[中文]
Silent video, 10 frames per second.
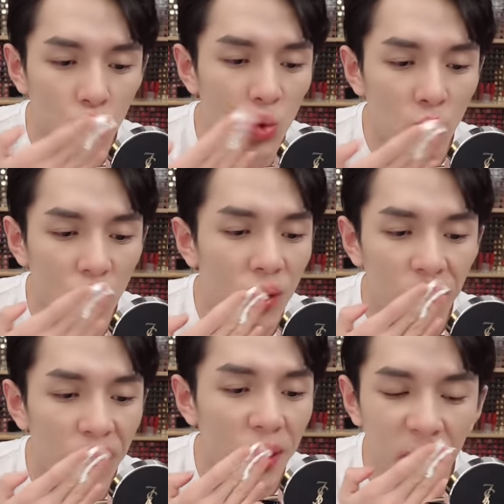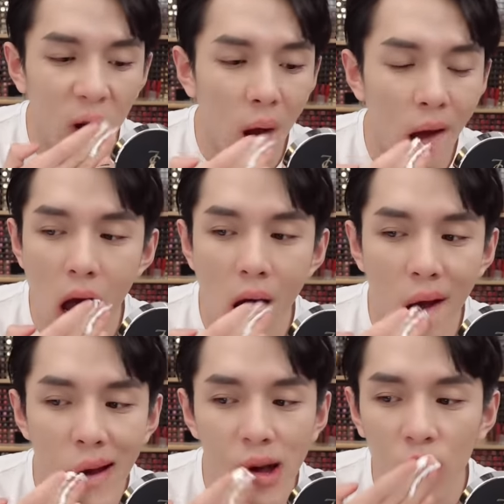在说好丑，好丑，好丑。
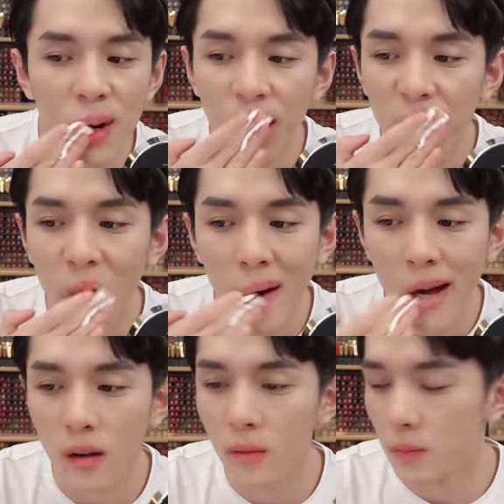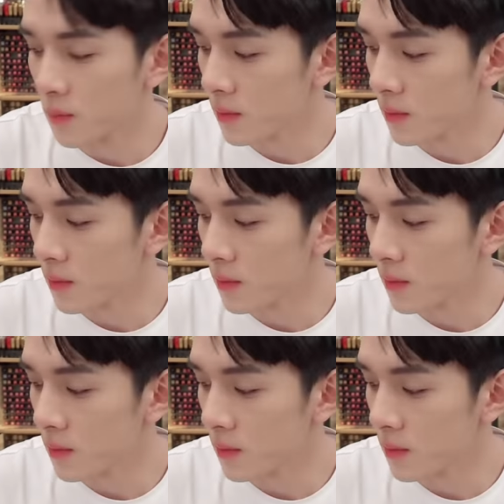好了，